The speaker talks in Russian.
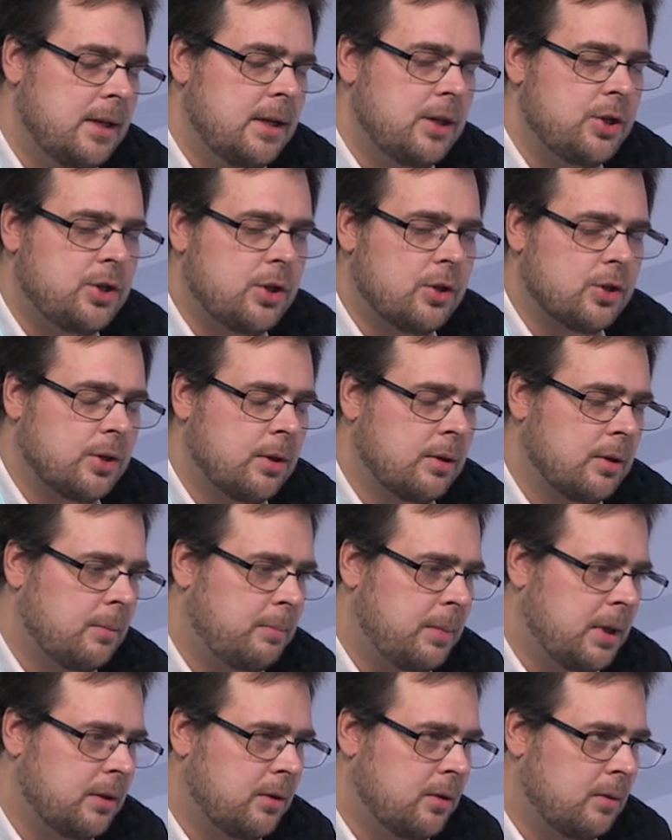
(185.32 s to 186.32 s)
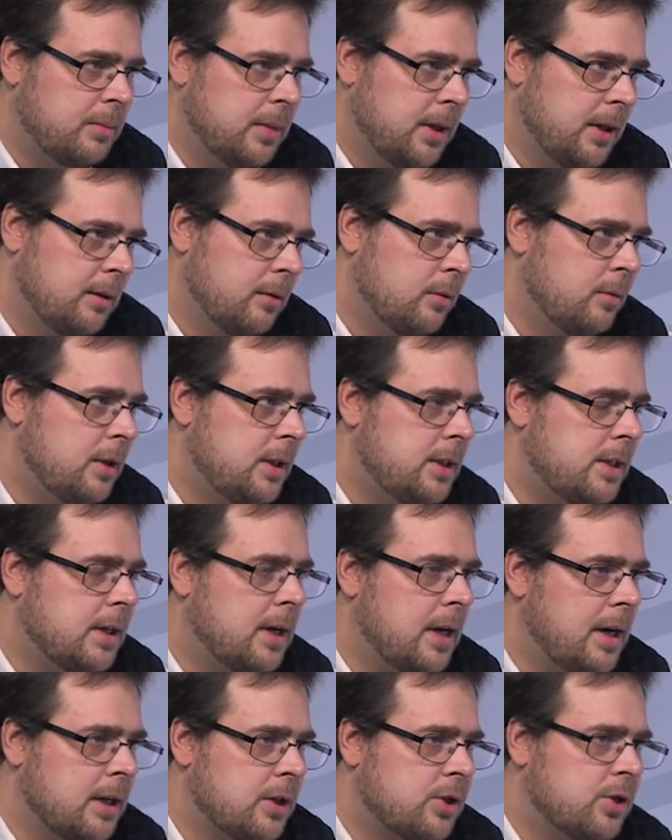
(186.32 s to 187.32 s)
или еще что-то подобное. Но не
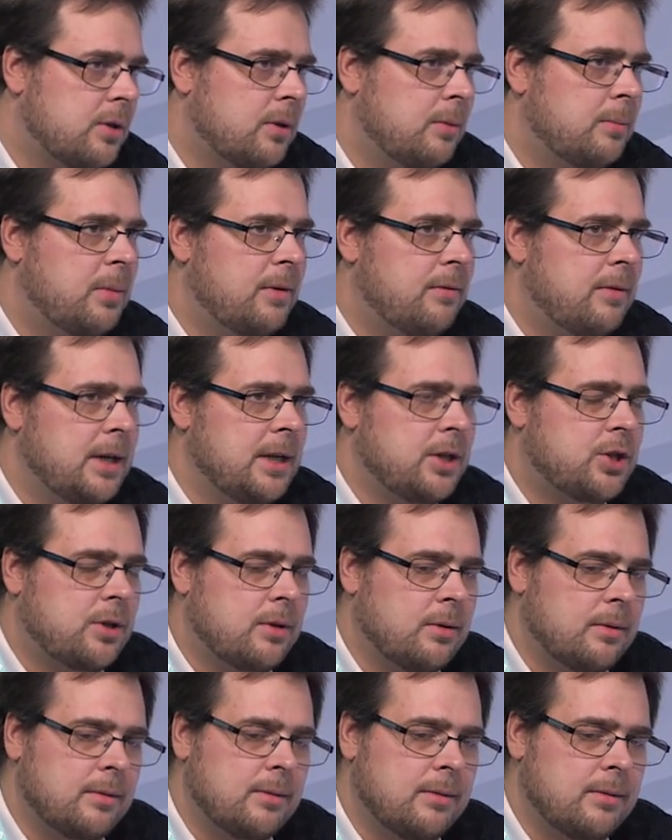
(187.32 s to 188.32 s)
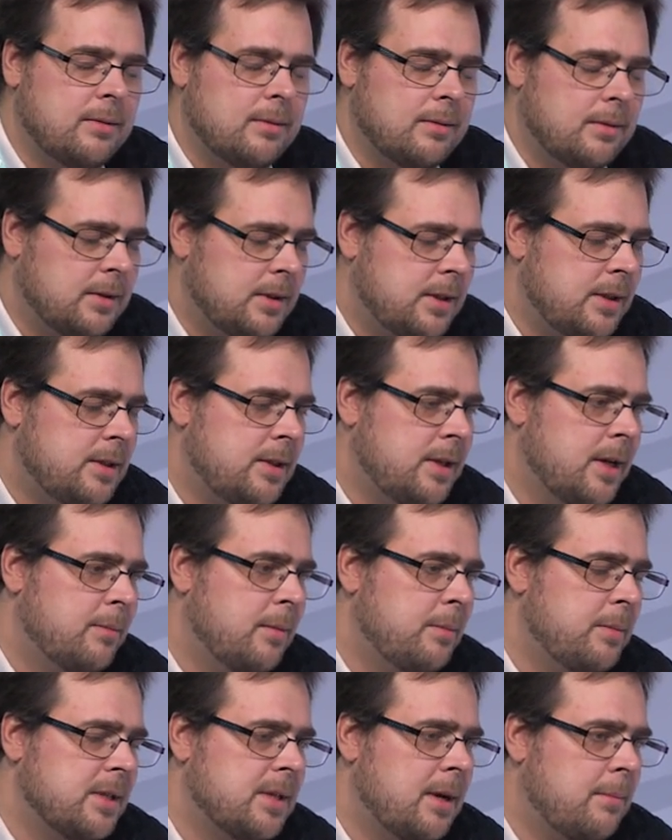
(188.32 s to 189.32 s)
секрет, что бывает, что э,
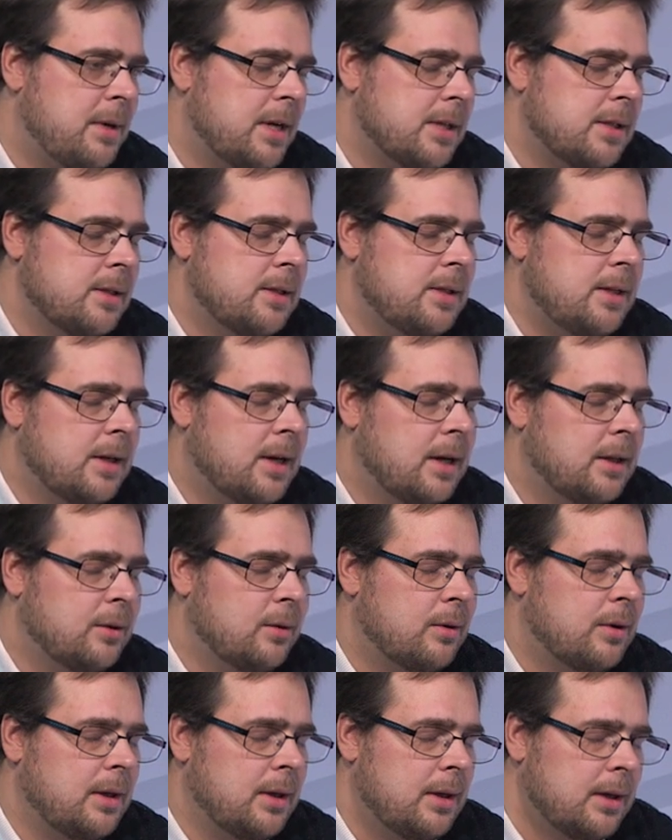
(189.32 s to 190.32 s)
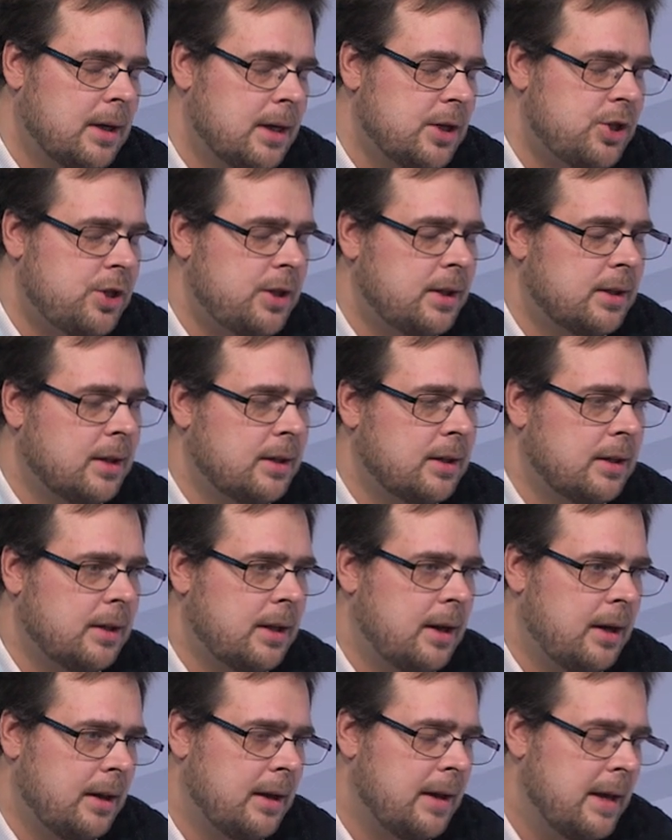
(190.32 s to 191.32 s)
системы безопасности, которые рассчитаны
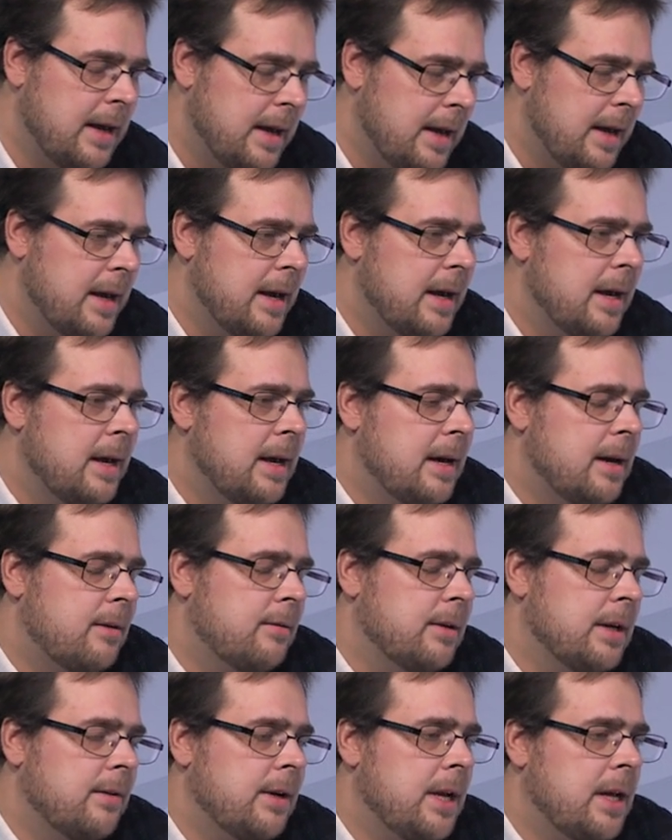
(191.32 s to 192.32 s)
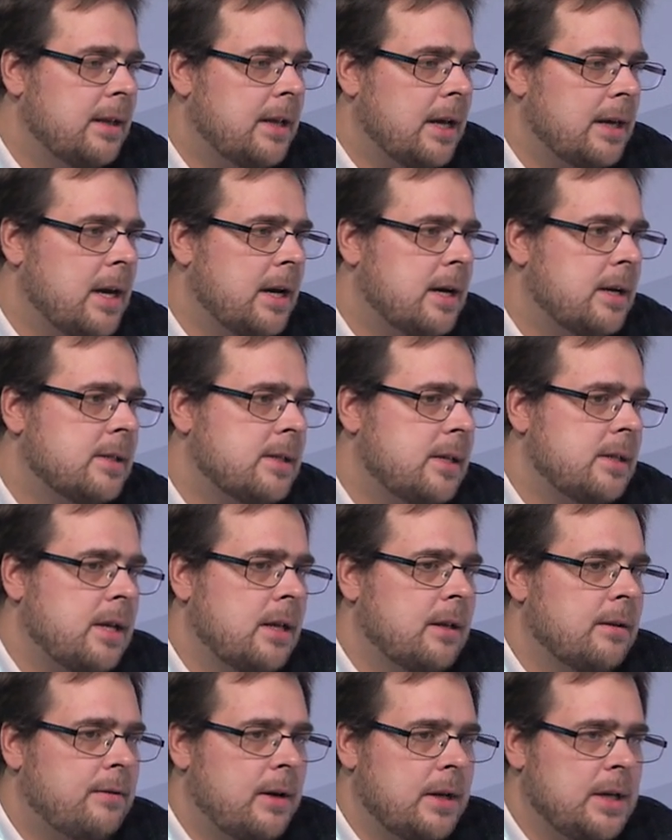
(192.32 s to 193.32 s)
на выявление таких
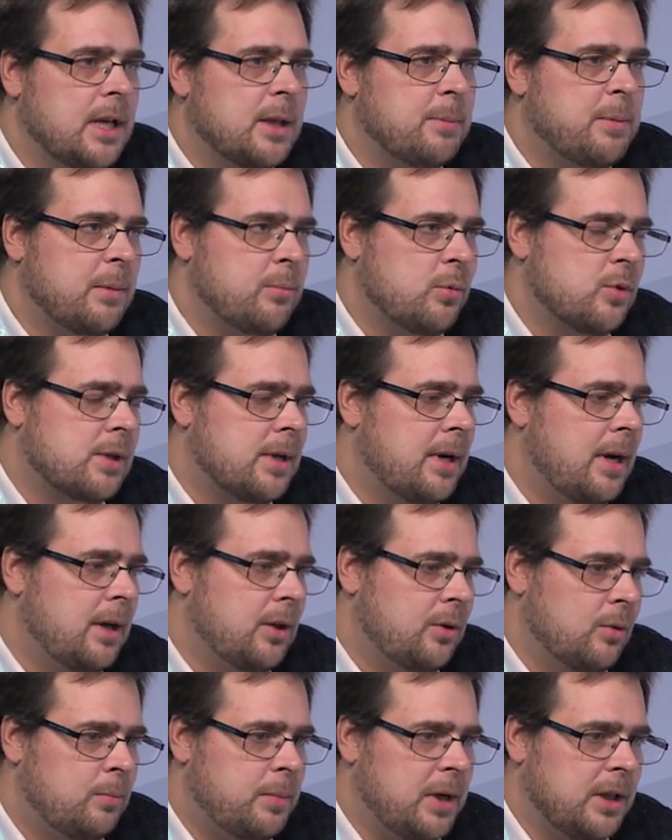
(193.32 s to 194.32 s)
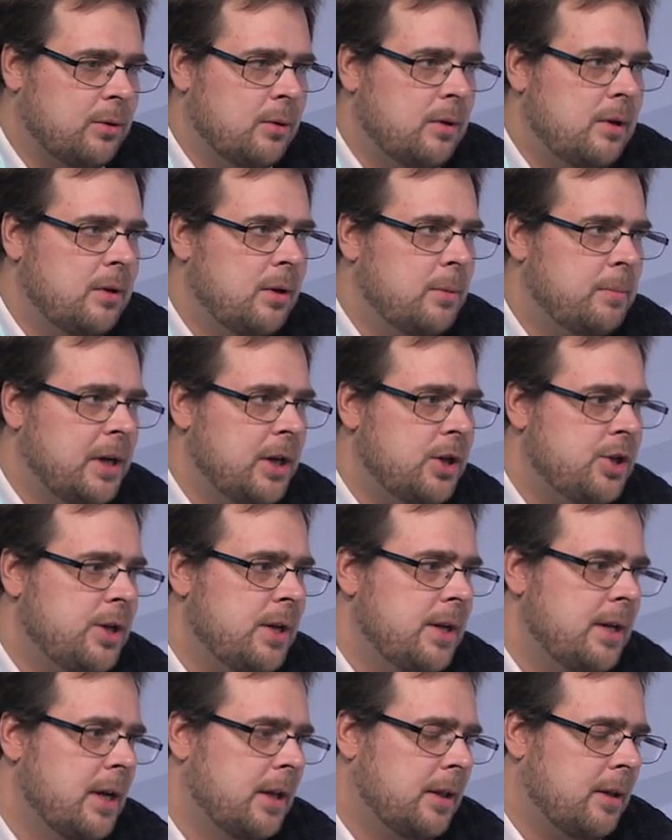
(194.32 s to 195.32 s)
инцидентов, они это пропускают, ну, по той или иной причине.